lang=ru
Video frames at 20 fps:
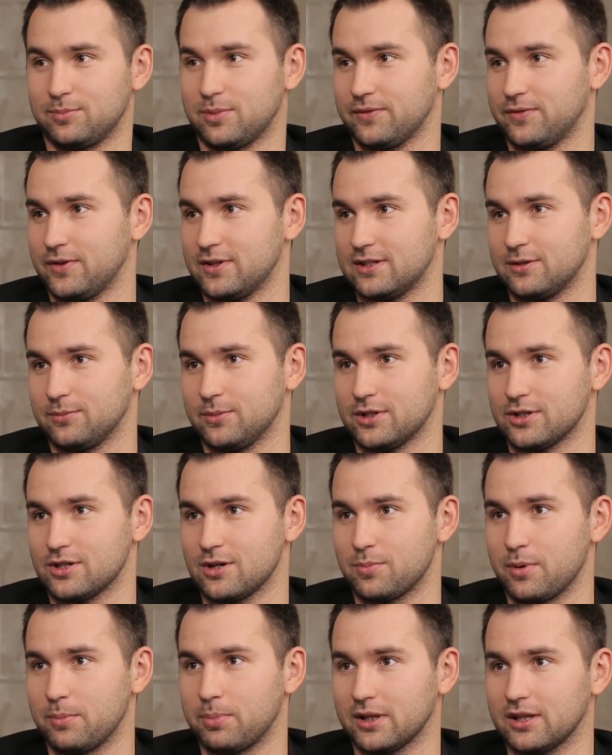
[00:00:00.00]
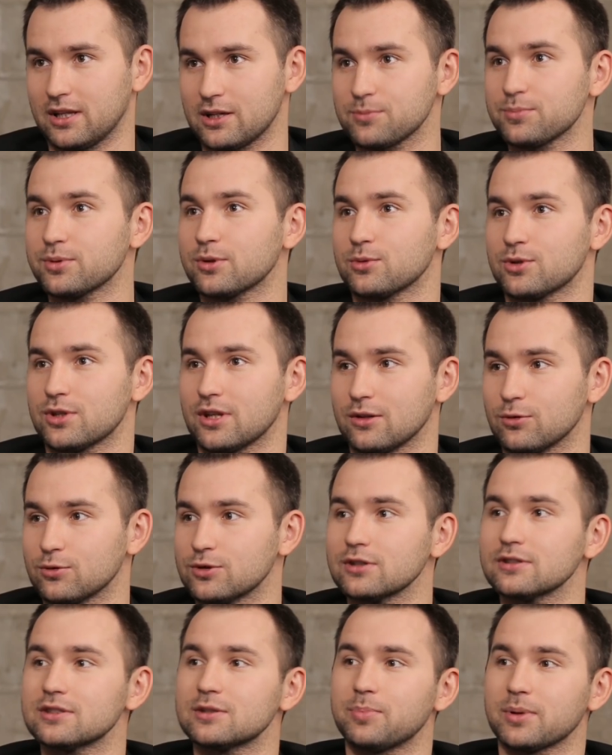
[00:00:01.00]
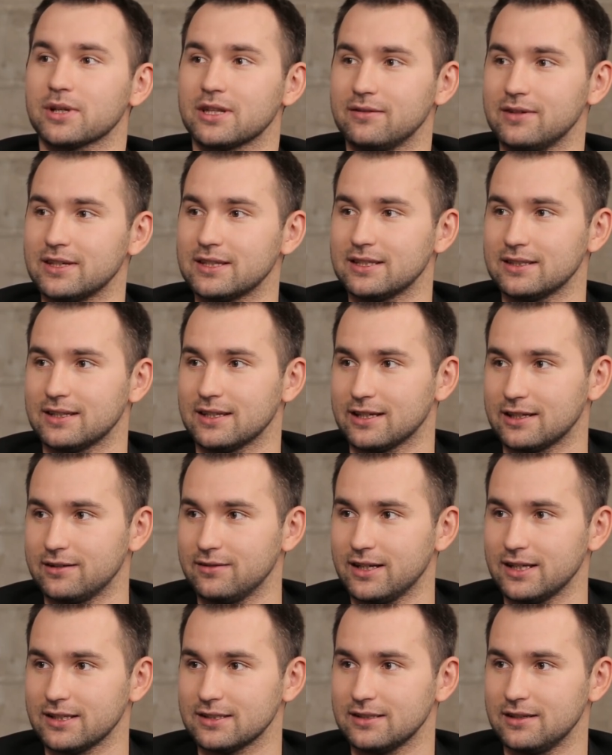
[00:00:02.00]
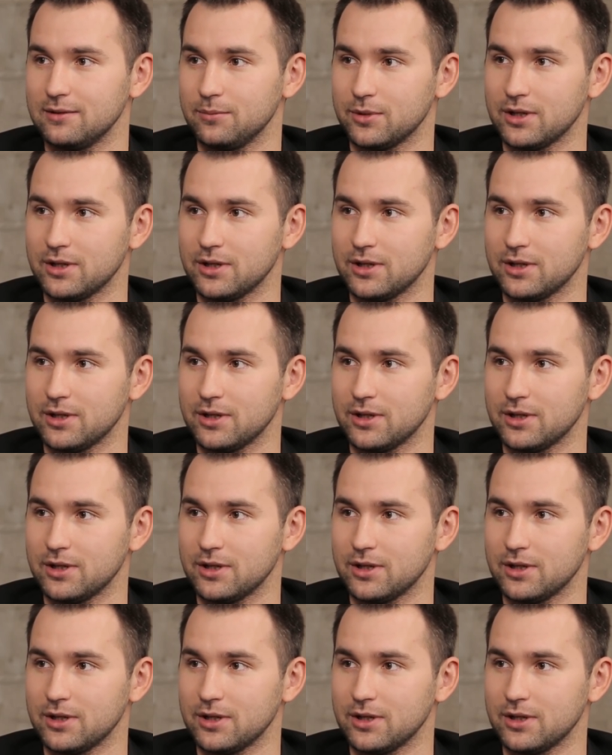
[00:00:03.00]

с профессии менеджера по продажам, потому что я научился продавать тогда и говорить.